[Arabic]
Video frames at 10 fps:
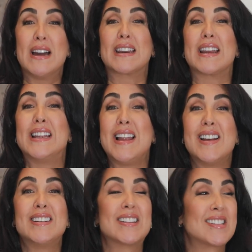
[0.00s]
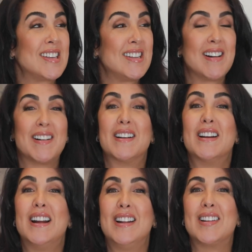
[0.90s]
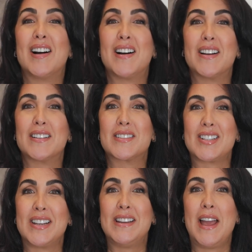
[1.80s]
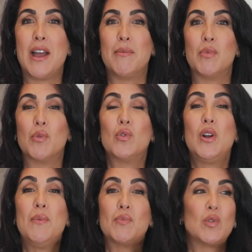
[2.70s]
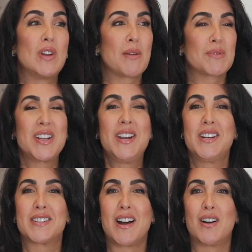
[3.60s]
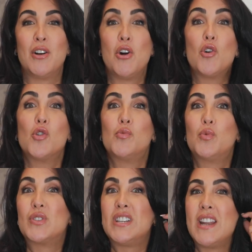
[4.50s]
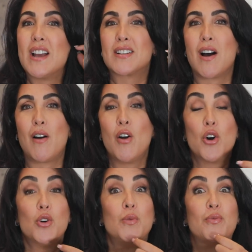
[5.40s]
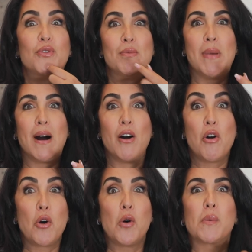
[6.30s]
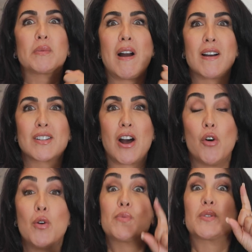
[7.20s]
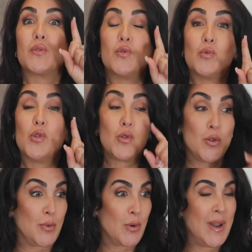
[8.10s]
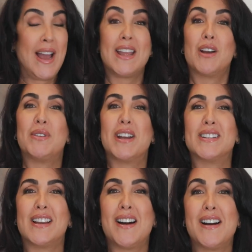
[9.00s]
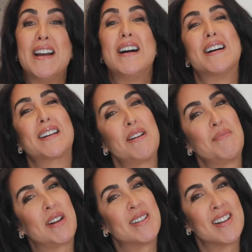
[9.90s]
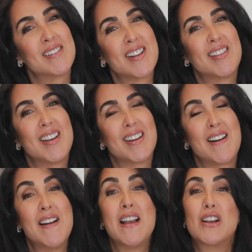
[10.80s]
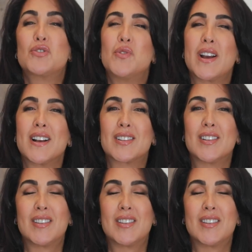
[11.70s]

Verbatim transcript: راهي الا هذيك السيده عندها 90 عام والحمد لله بصحيحتها وبوديناتها وبفمها وبطاقتها وبس وبالحيويه ديالها راه يمكن حتى انت ديرها شنو اللي خاصك